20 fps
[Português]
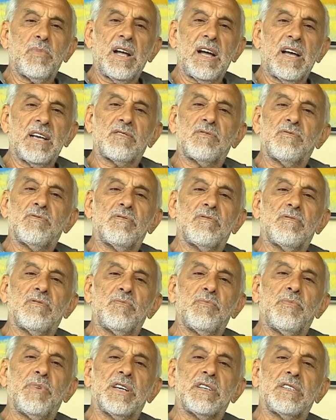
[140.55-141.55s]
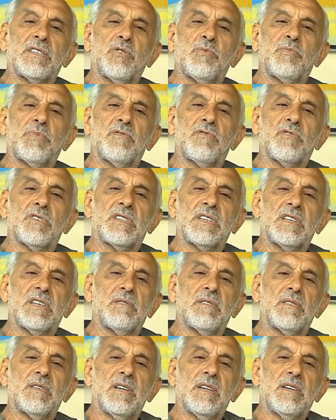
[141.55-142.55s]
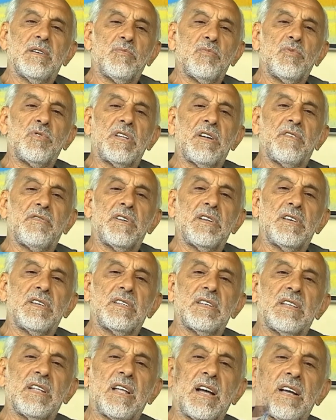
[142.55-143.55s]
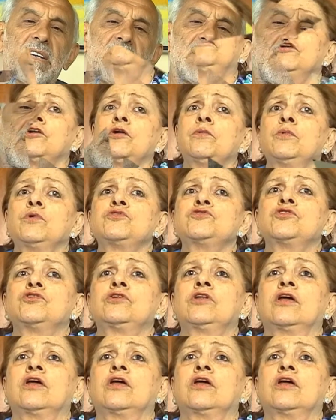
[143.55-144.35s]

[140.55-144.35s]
Um abraço, um beijão para você. Muita felicidade.